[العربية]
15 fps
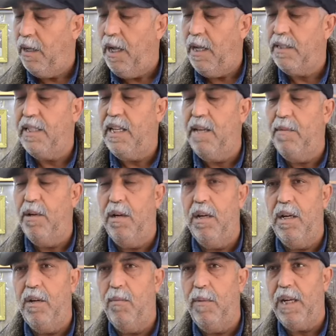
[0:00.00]

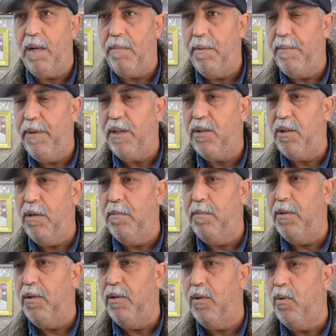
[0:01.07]
السلامة ومرحبا
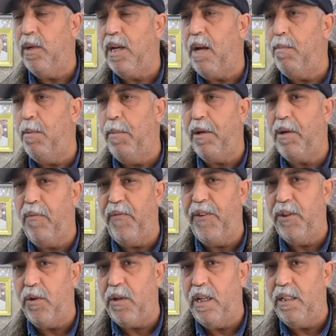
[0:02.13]
بكم ونرحبوا بكم في
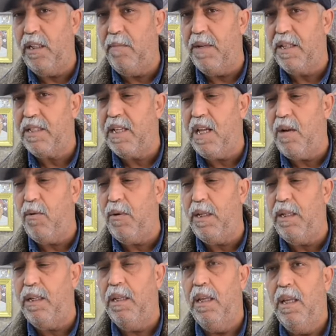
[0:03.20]
دكان
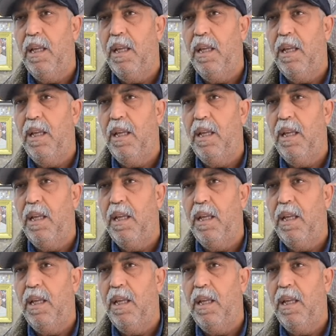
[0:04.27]
المرصاوي